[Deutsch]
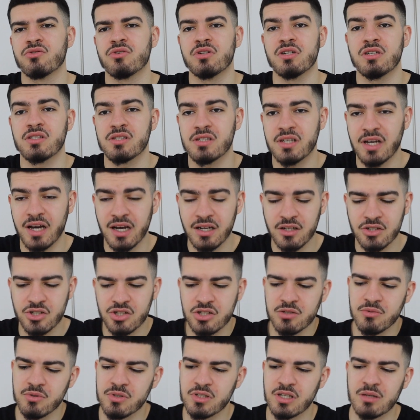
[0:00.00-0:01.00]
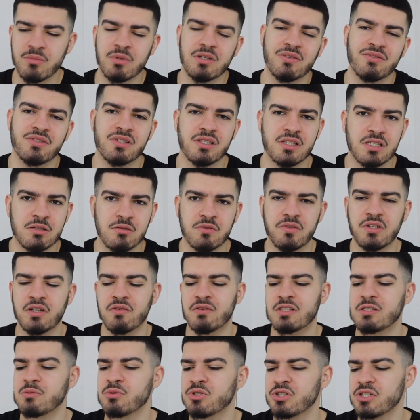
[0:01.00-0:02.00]
oder nichts krank Schlimmes, aber ihr wisst ja selber, wenn ihr
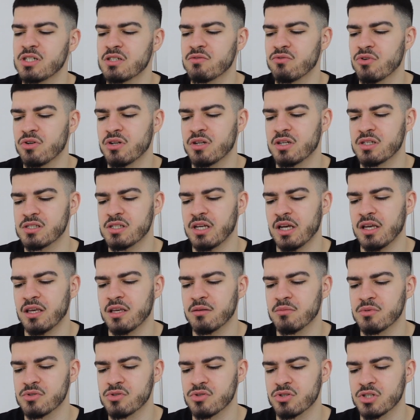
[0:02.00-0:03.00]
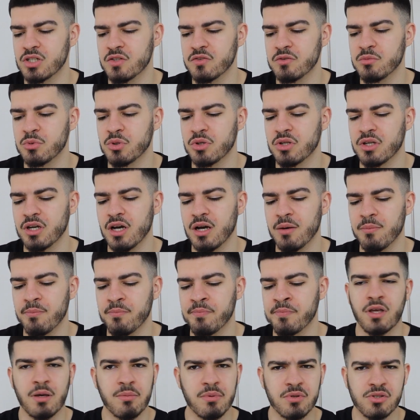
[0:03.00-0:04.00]
was bestellt, wollt ihr es eigentlich immer so schnell wie möglich
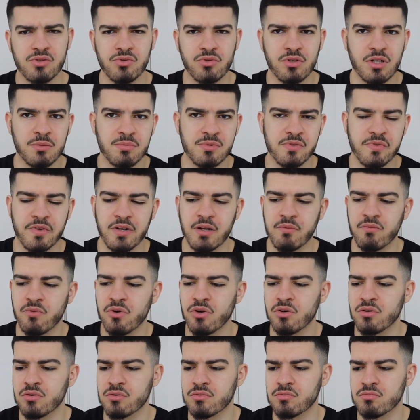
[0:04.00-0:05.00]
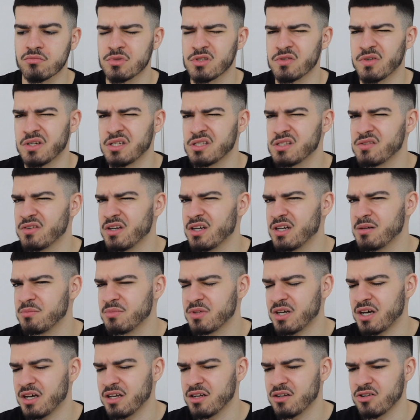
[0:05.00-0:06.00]
haben. Ich habe jetzt so knapp zweieinhalb Wochen, zwei, zweieinhalb,
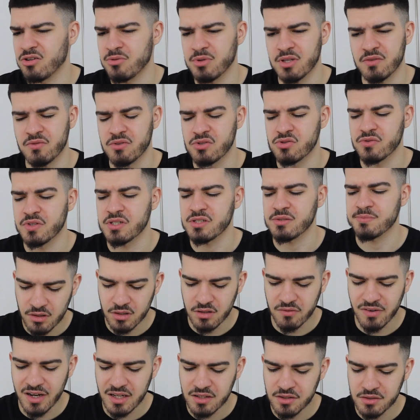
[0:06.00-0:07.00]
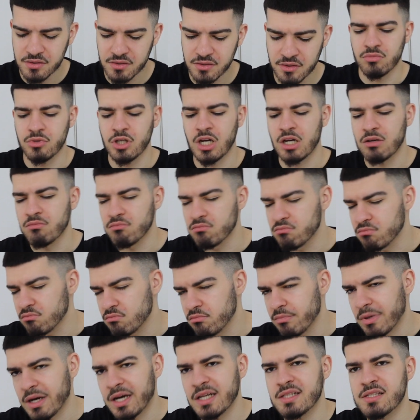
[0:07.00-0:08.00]
drei, glaube ich, irgendwie sowas gewartet. Ja,
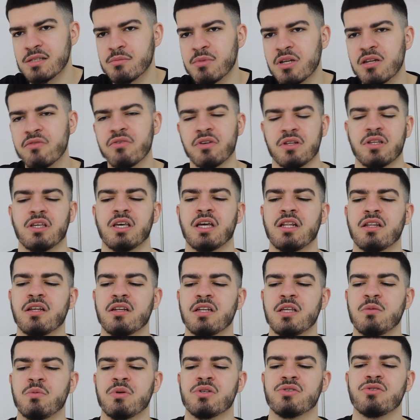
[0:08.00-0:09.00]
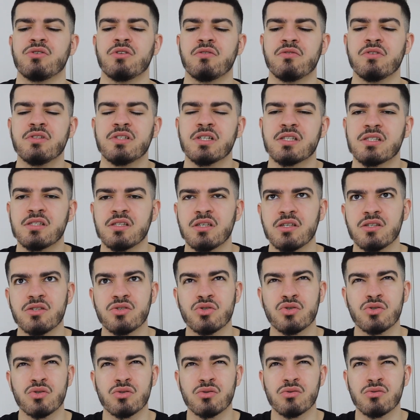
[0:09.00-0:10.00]
man kann es im Endeffekt nicht ändern. Ich persönlich finde es jetzt nicht
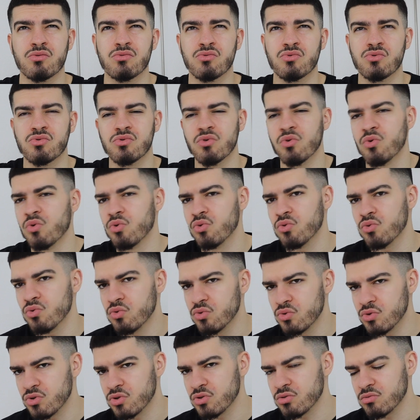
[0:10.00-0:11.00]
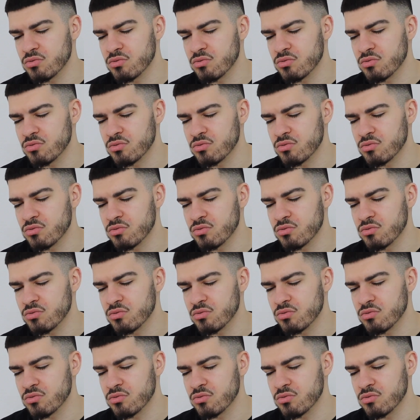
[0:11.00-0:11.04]
so gut.